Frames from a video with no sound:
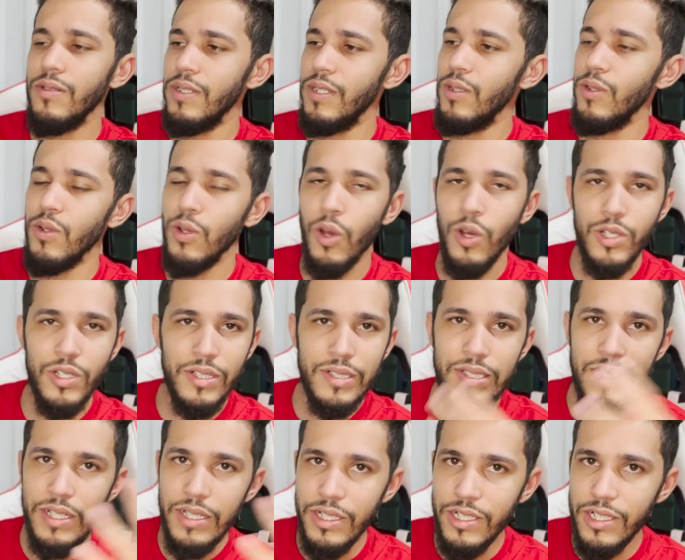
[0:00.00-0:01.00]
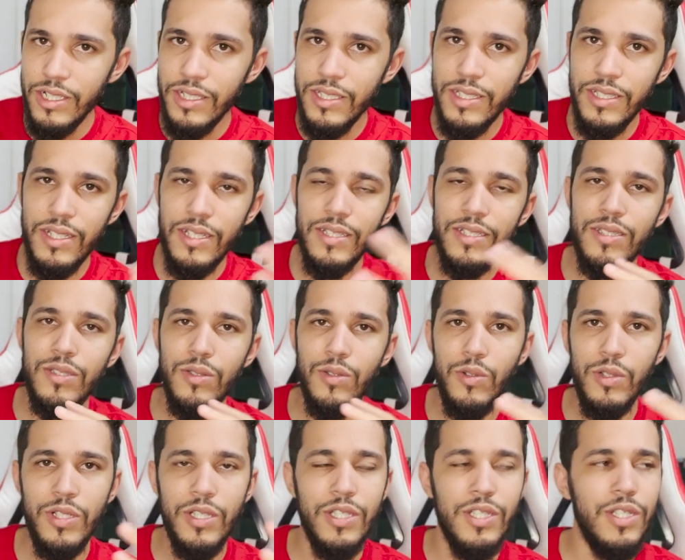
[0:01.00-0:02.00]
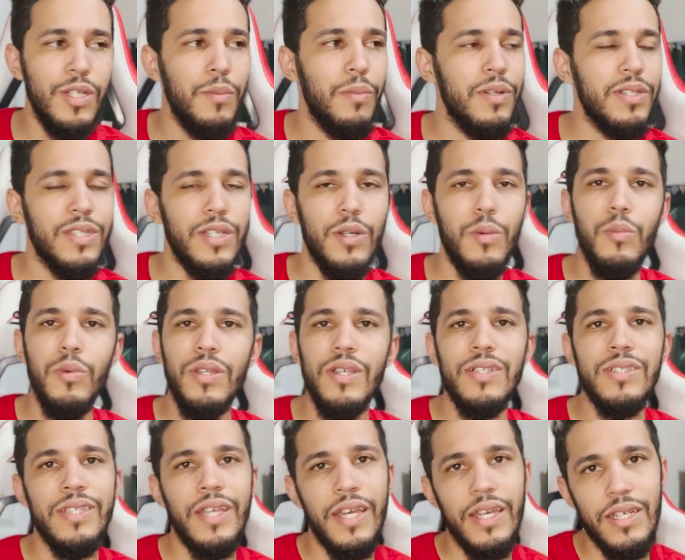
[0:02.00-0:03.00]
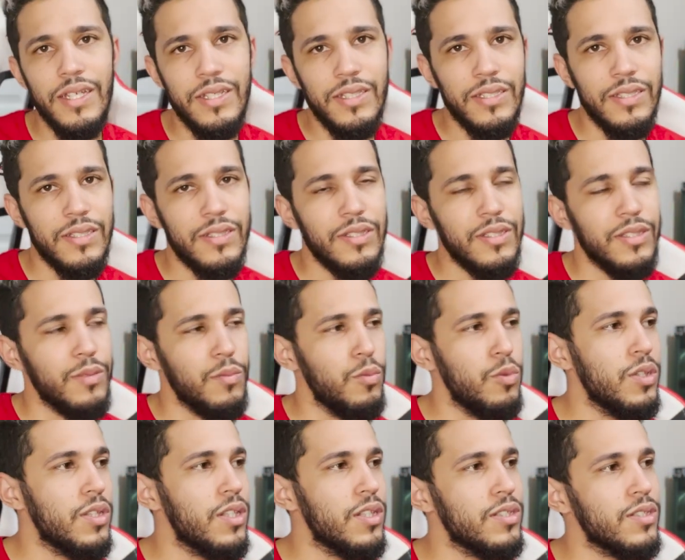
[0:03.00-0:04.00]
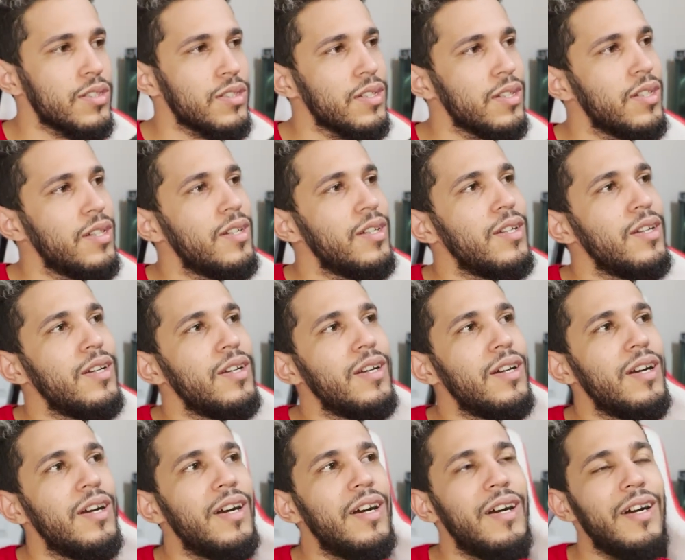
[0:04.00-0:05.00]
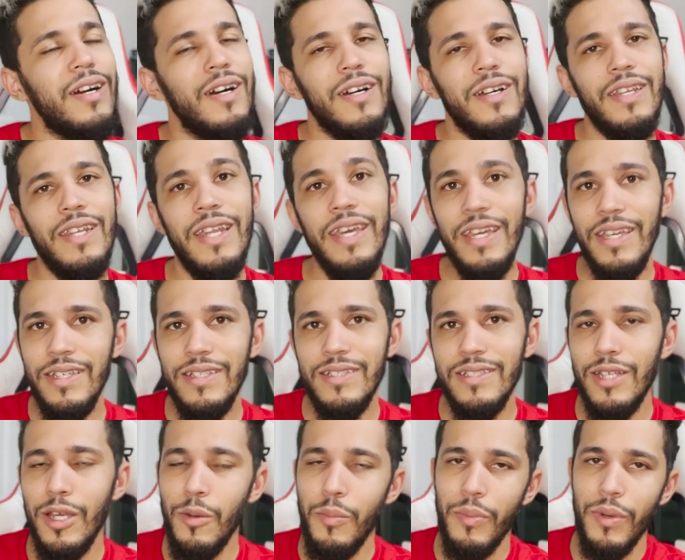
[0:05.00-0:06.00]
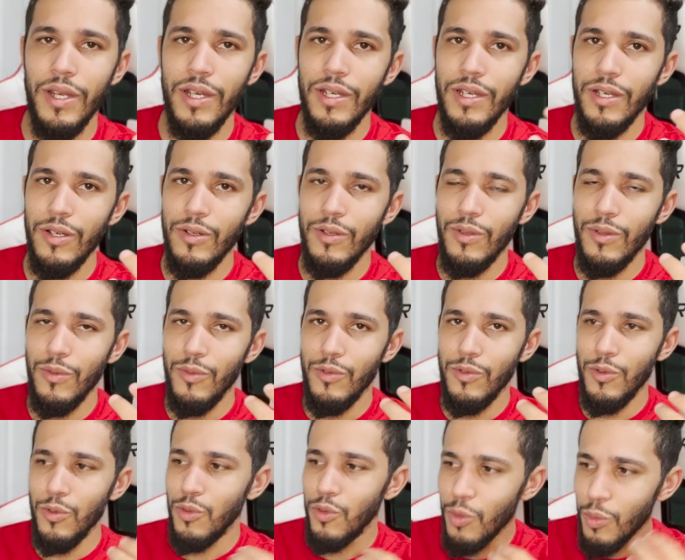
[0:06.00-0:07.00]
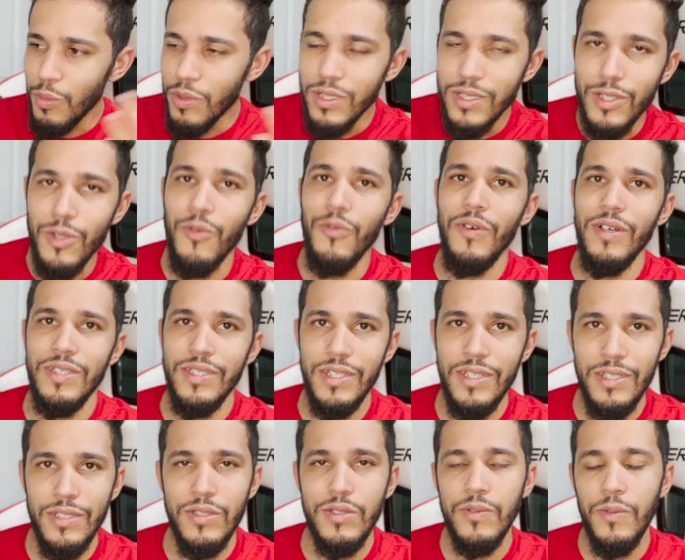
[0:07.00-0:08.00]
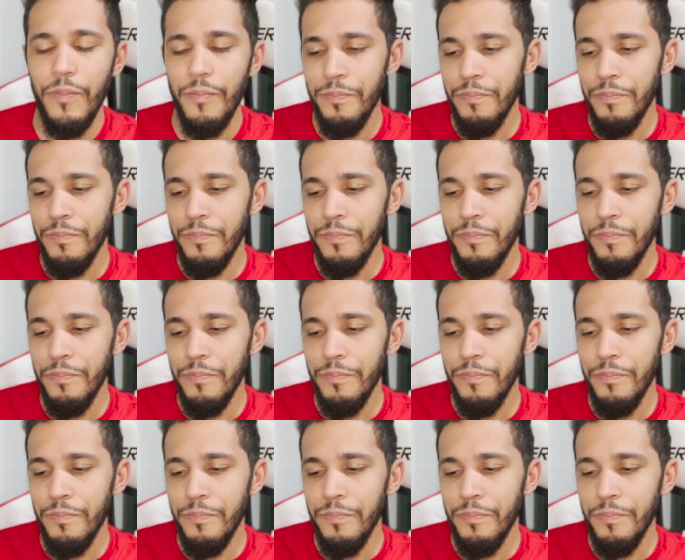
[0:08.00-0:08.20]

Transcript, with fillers: em lojas grandes e eles hoje em dia passaram muitas regras, muitas uh, leis, né, para os youtubers não fazer isso.